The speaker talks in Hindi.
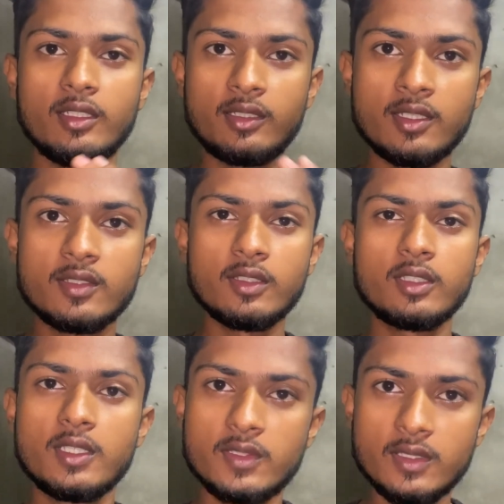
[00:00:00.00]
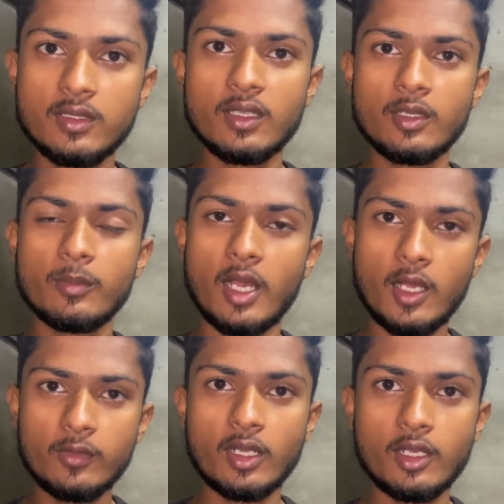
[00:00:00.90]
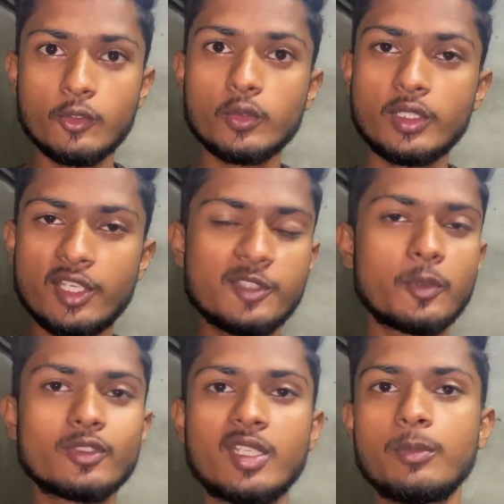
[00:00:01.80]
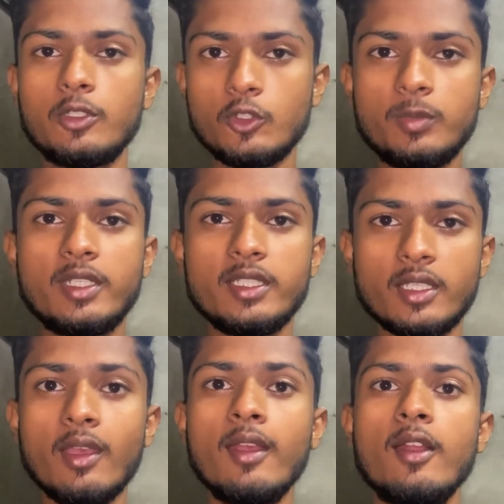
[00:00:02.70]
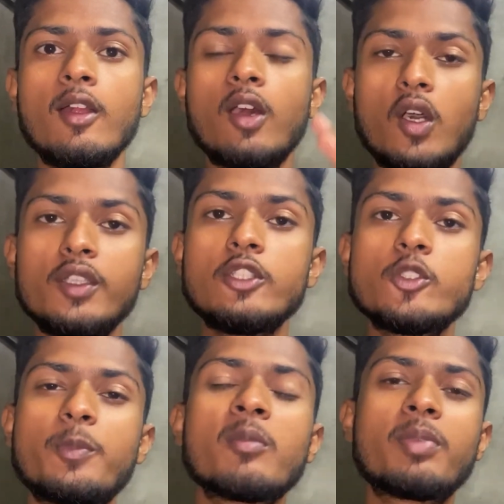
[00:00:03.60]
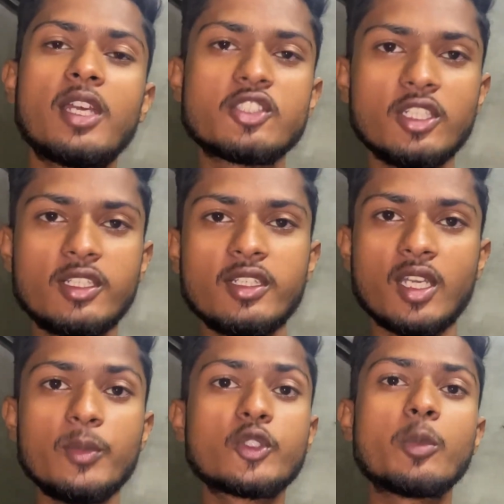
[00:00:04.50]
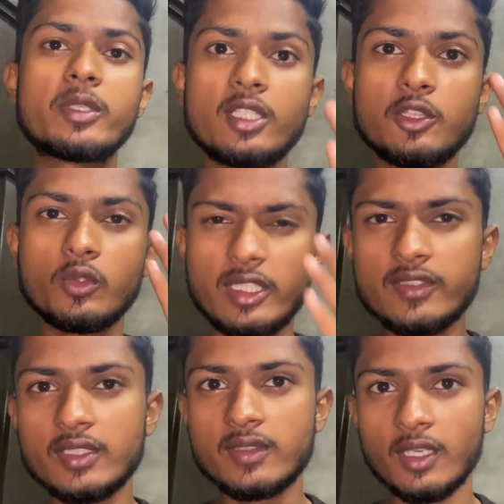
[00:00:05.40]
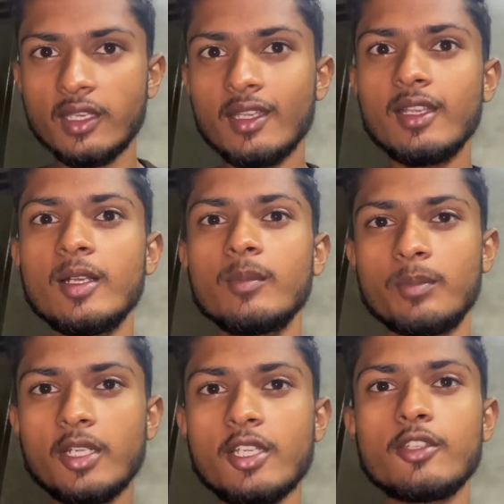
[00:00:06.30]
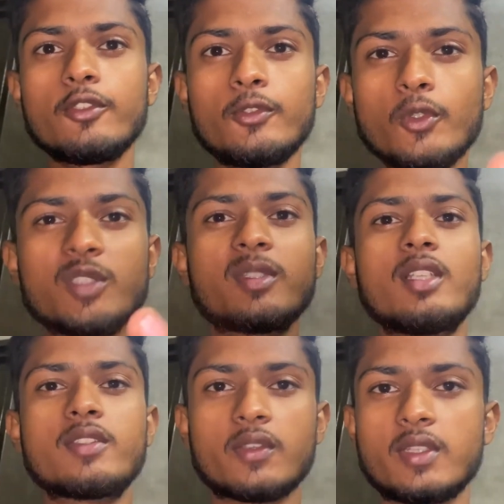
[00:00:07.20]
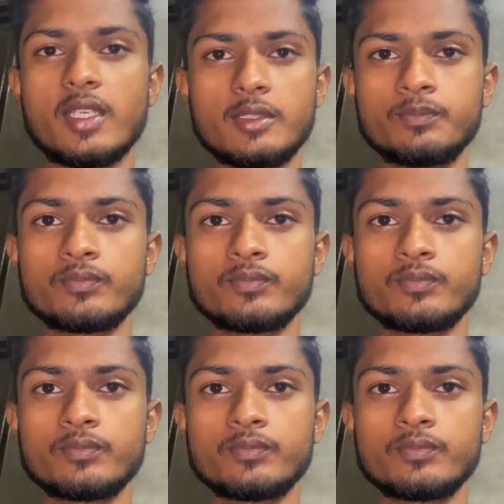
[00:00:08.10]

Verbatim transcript: इंटेंशन किसी के भावना को ठेस पहुँचाना बिल्कुल भी नहीं है और ये जो परंपरा चल रही है हम इसको बदल तो नहीं सकते हैं मगर सोच बदल सकते हैं